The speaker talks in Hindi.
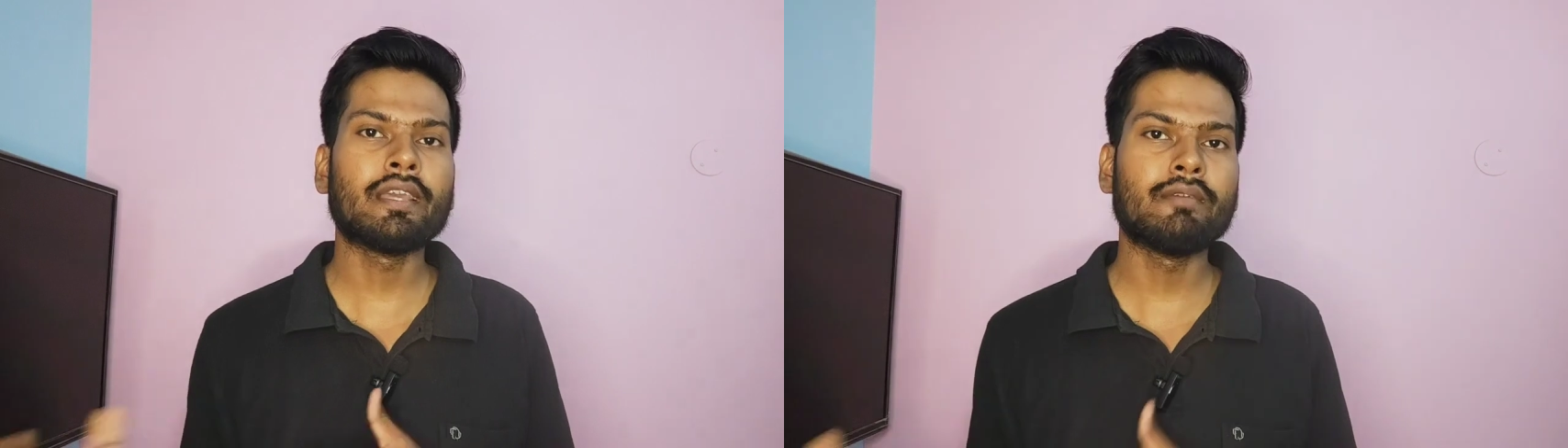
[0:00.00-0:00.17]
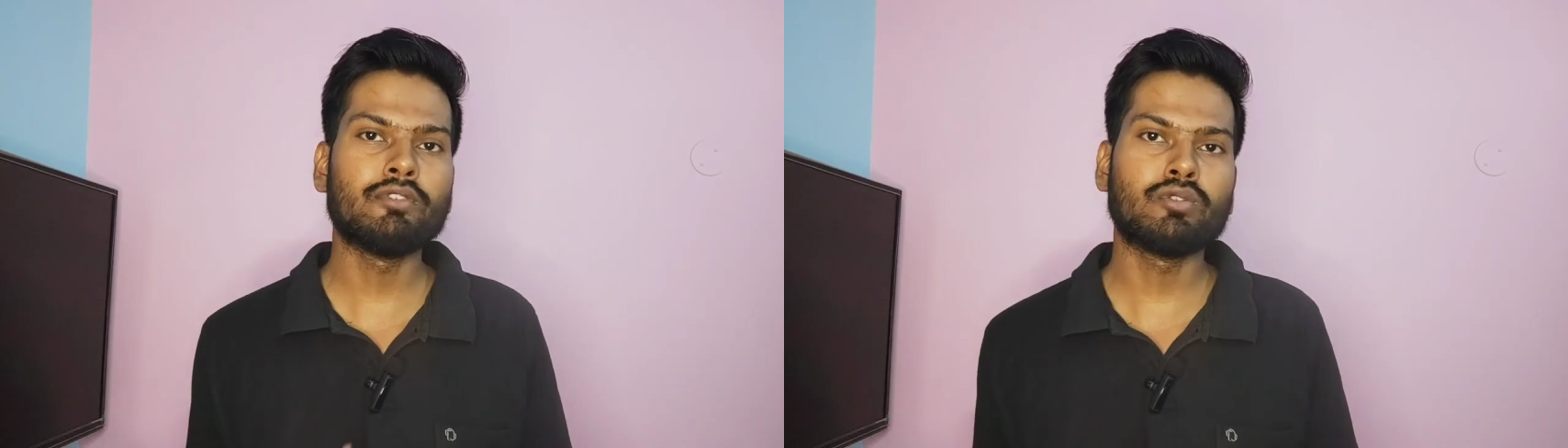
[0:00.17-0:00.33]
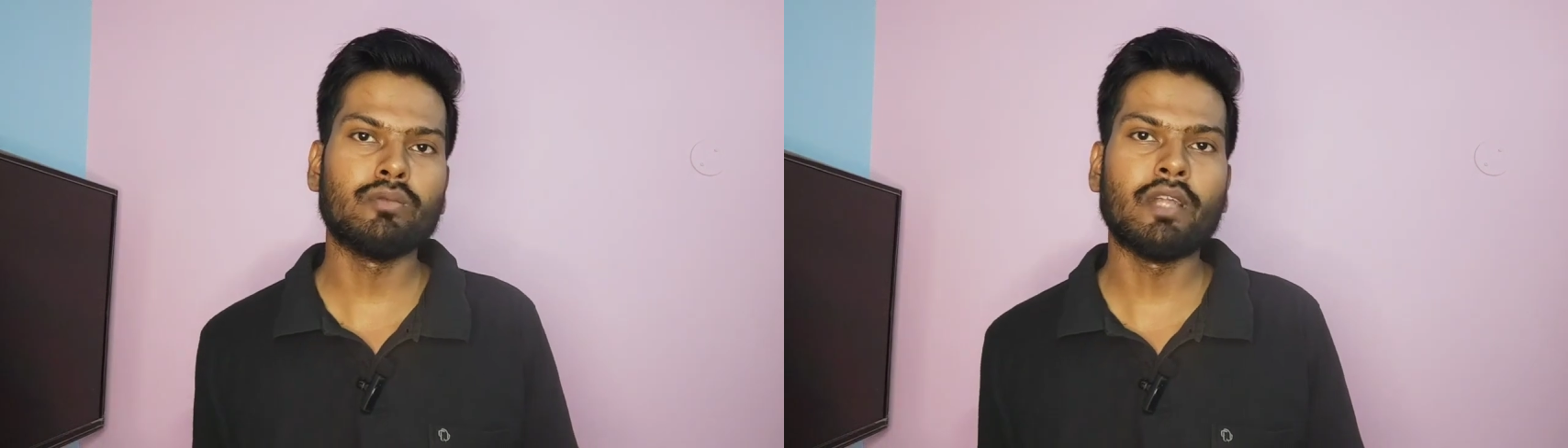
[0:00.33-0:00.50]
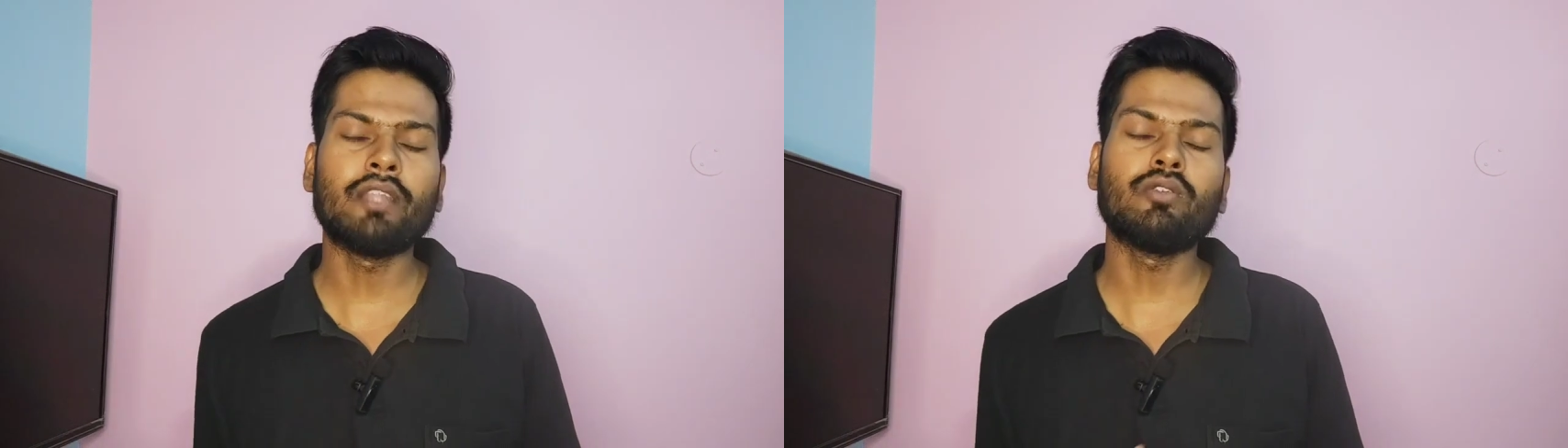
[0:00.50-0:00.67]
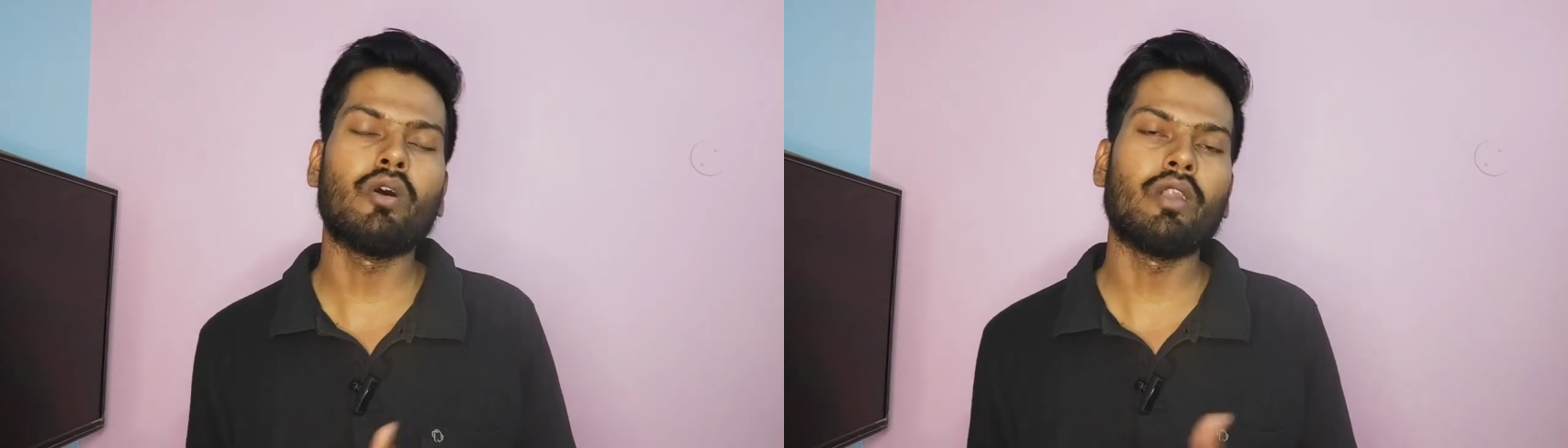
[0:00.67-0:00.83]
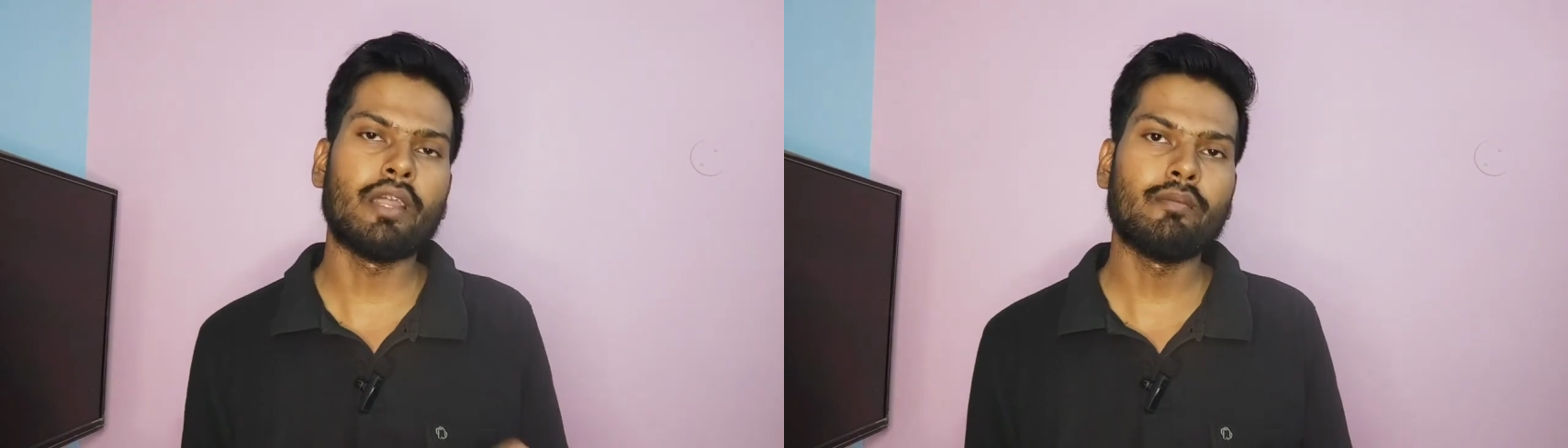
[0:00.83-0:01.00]
की भी सुविधा है तो
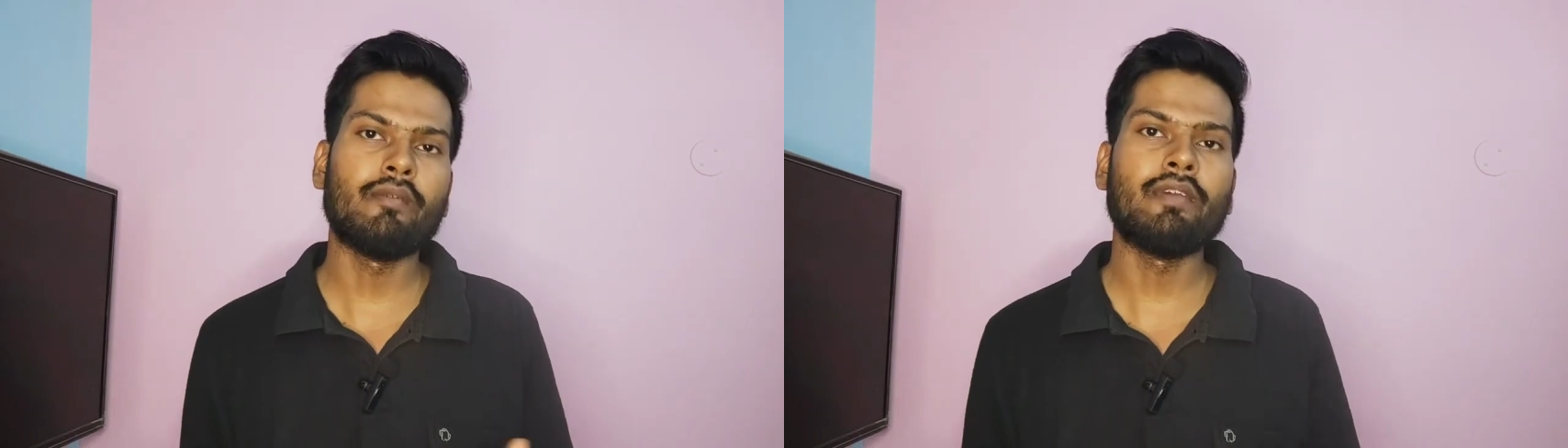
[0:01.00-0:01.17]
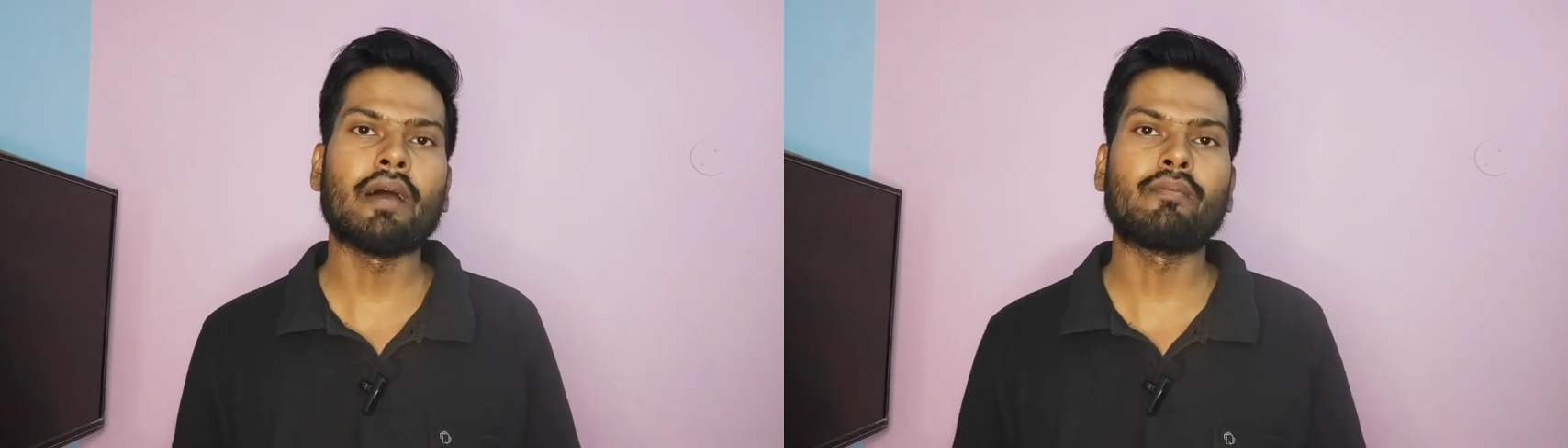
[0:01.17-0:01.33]
ऑनलाइन में भी